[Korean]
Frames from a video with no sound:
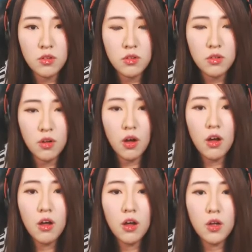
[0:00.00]

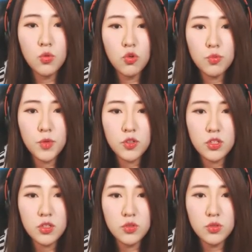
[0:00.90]
아
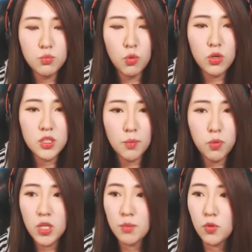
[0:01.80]
놓으면은 몰린다
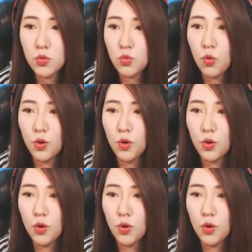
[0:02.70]
포켓몬고